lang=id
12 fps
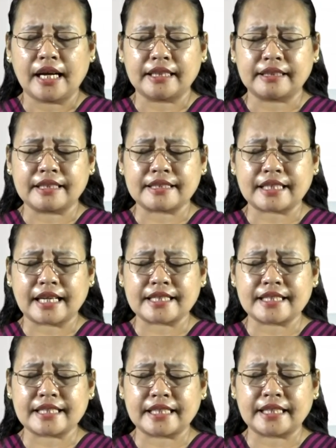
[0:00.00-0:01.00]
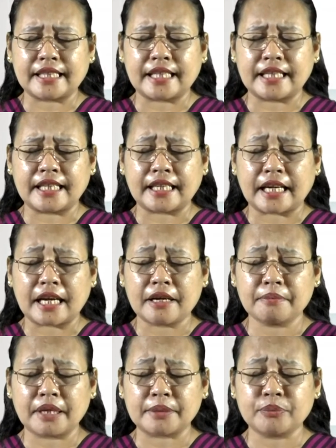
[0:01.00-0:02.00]
atas kasih setia dan
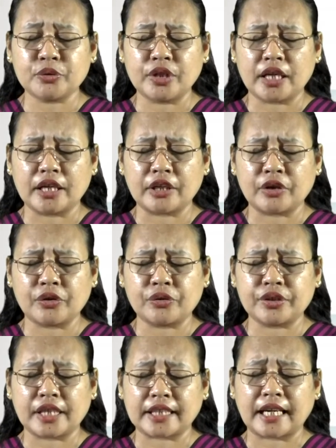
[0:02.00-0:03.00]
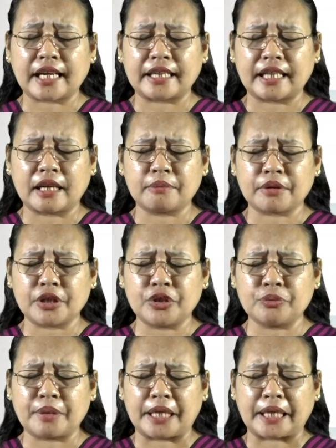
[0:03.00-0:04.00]
rahmatmu yang kau nyatakan dalam
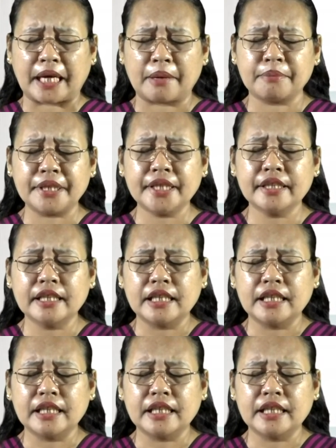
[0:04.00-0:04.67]
kehidupan kami.